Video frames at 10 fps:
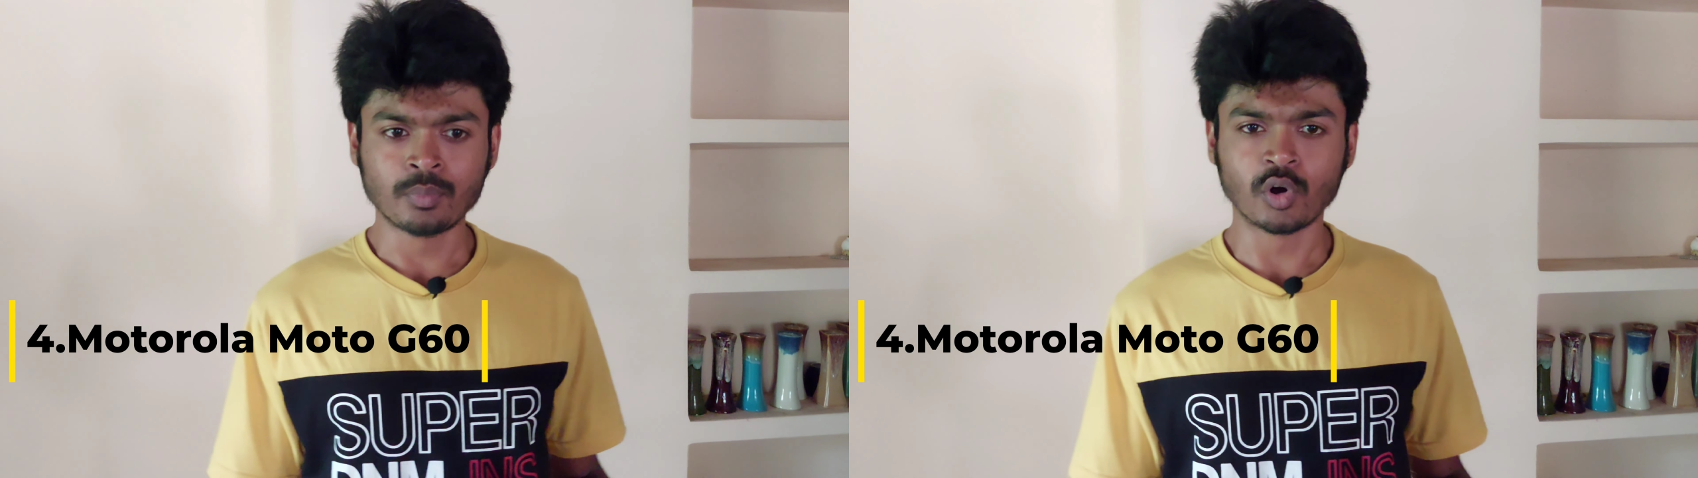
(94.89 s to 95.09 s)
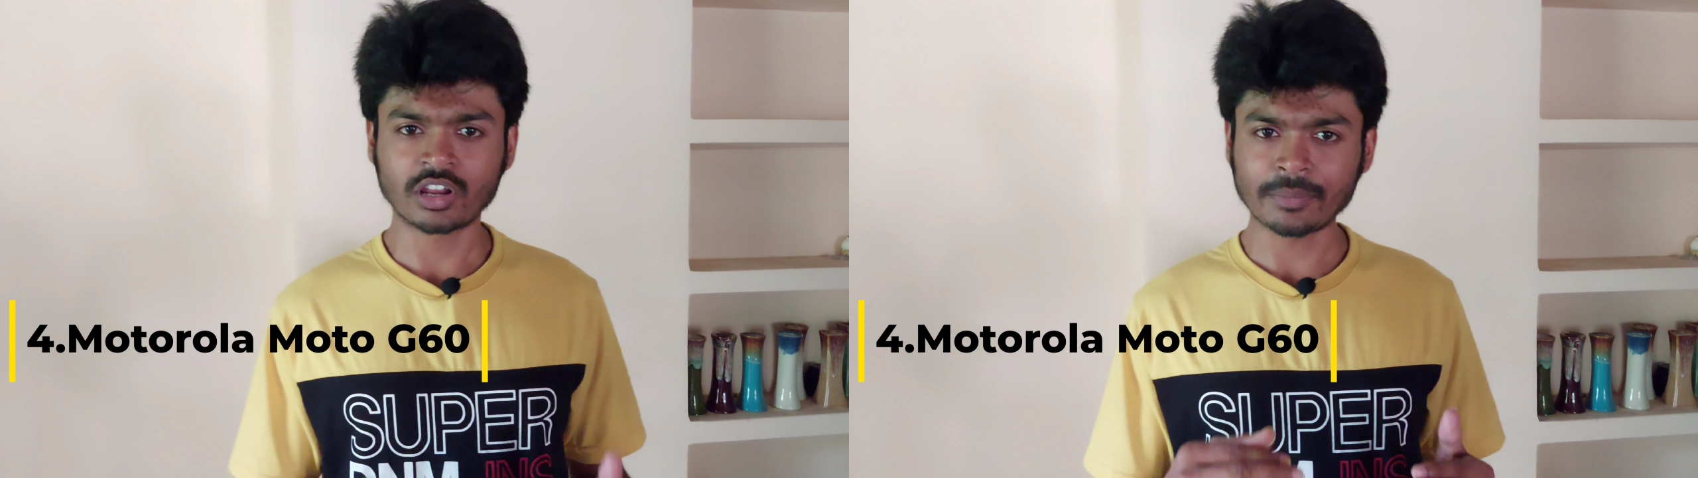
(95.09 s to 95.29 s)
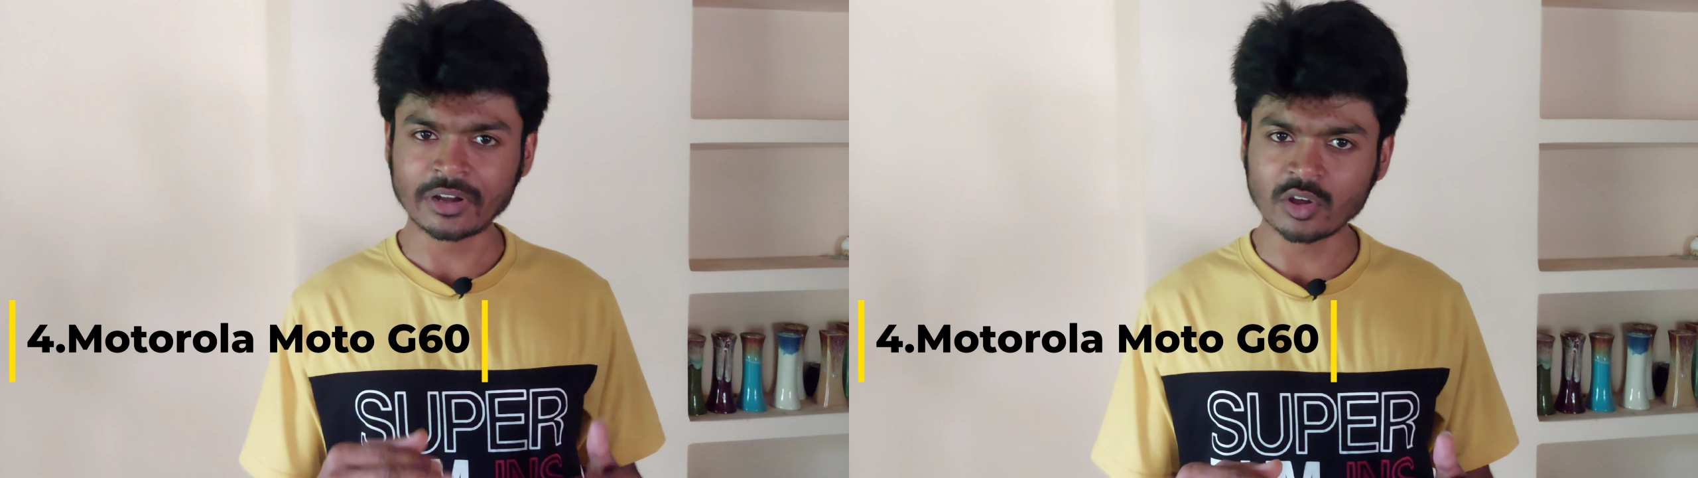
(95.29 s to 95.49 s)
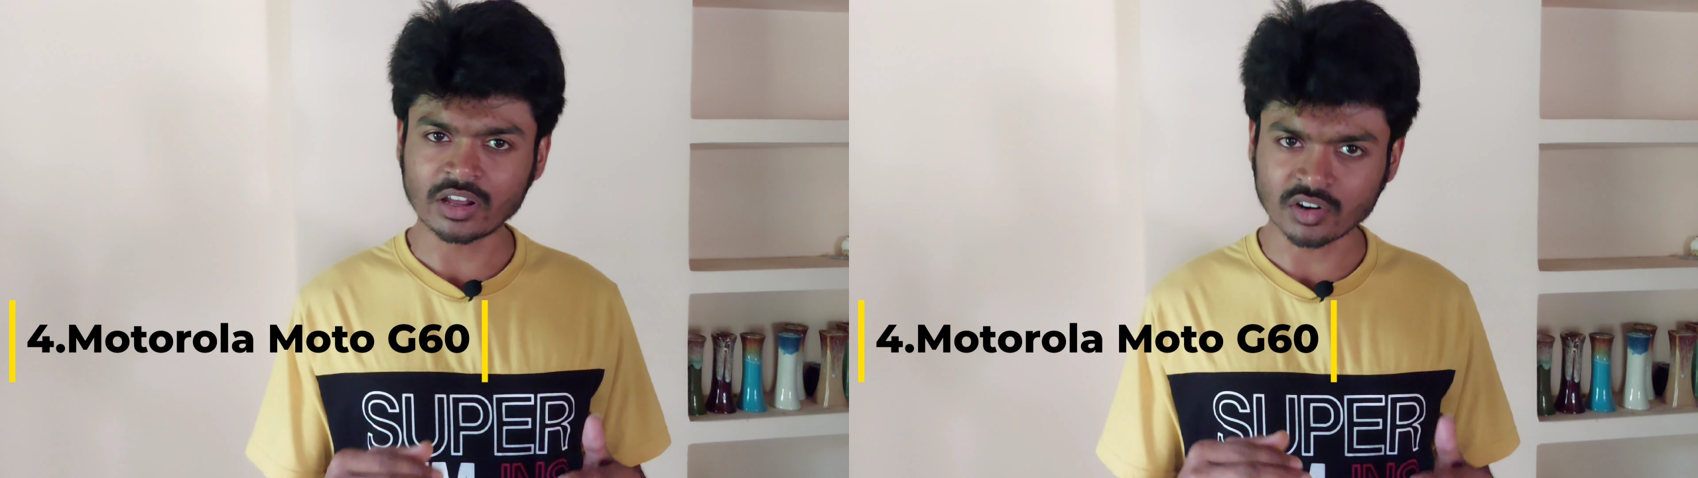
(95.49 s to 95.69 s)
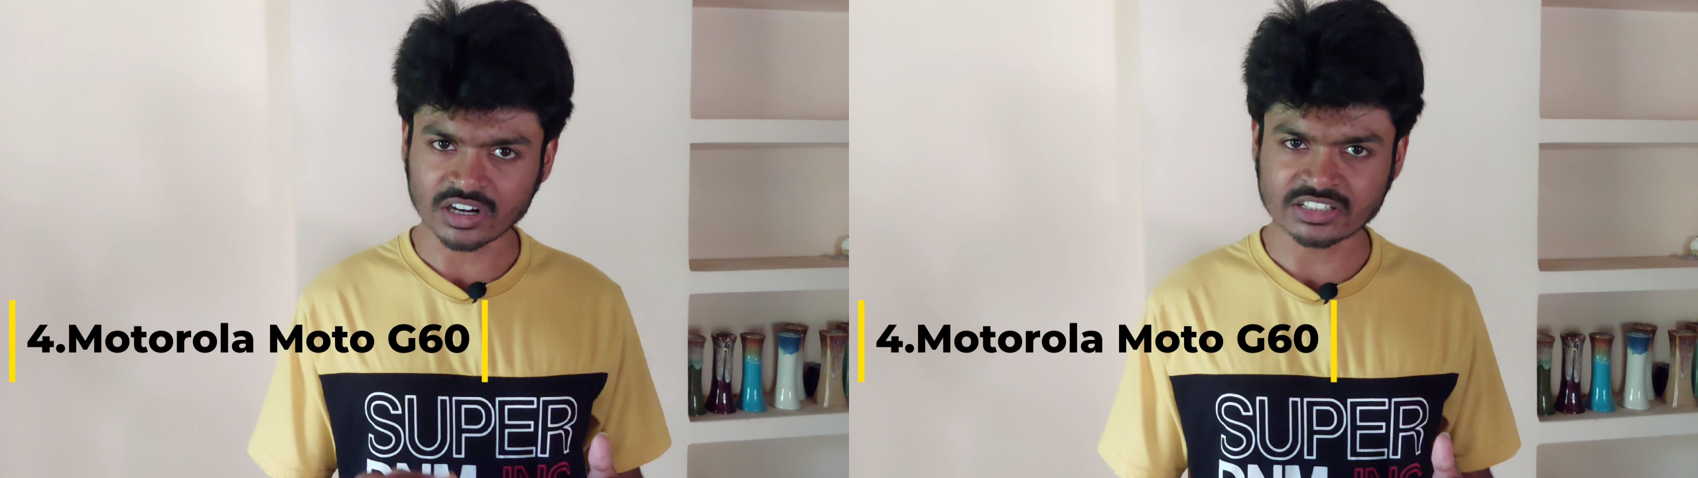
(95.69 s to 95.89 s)
फोर के वीडियो
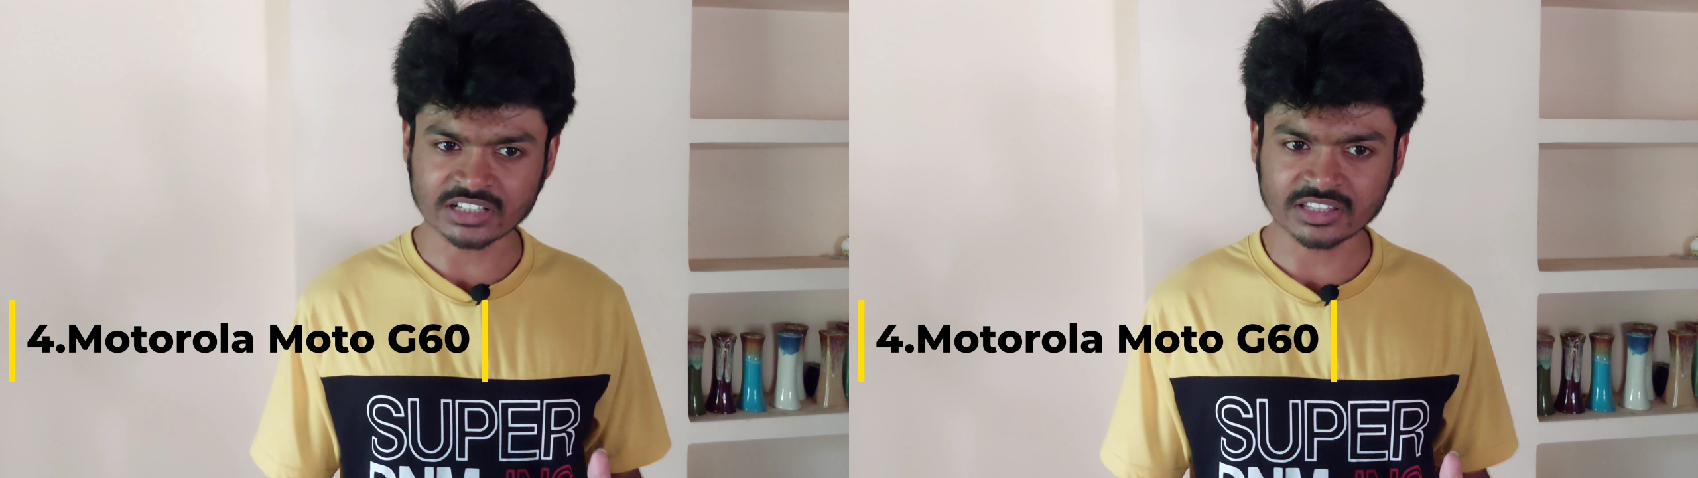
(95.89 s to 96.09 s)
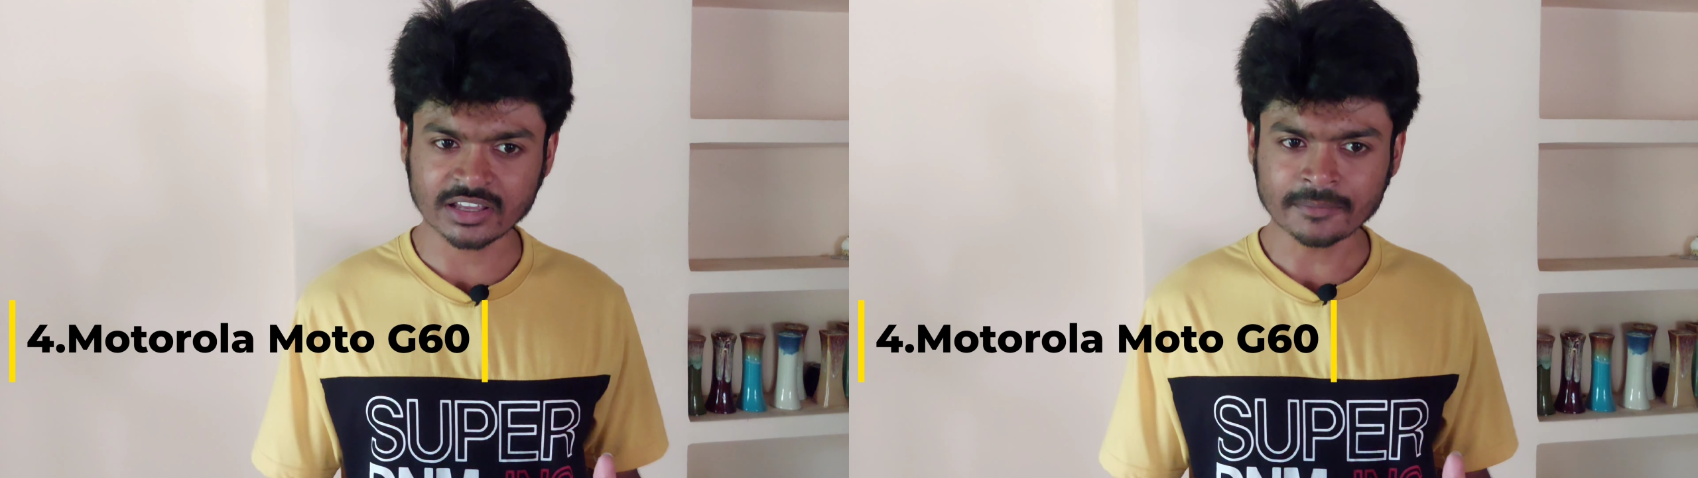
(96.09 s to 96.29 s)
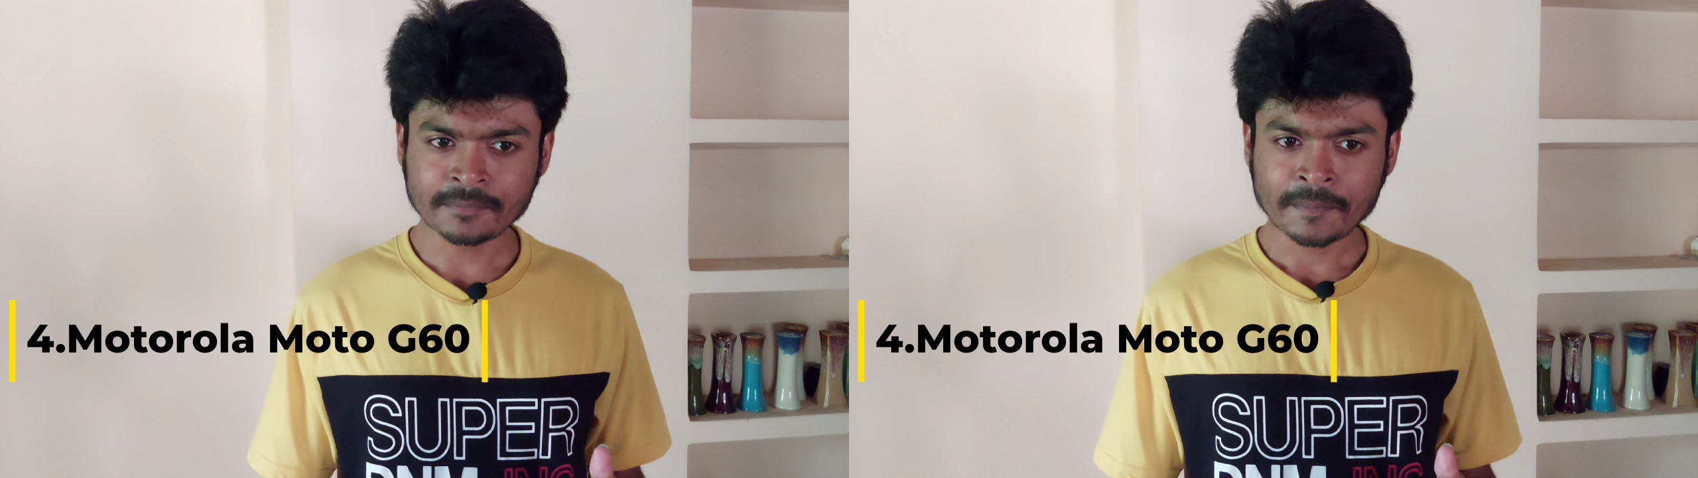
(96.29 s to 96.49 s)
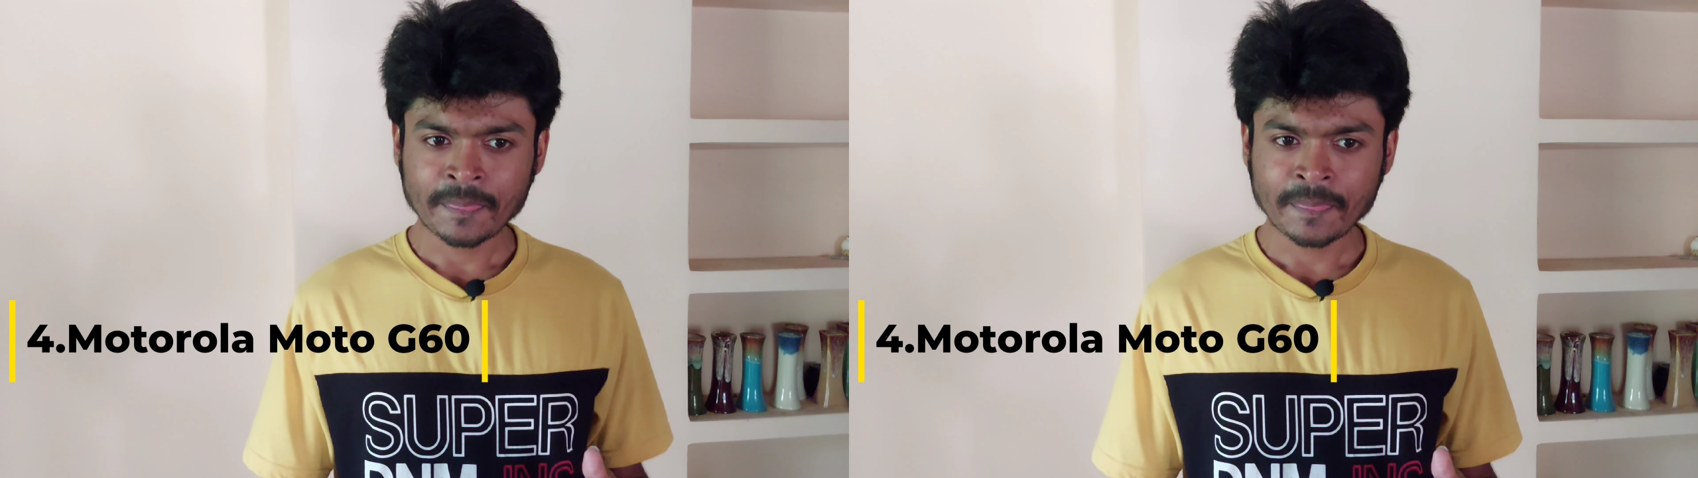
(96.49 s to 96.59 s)
रिकॉर्ड कर सकते हैं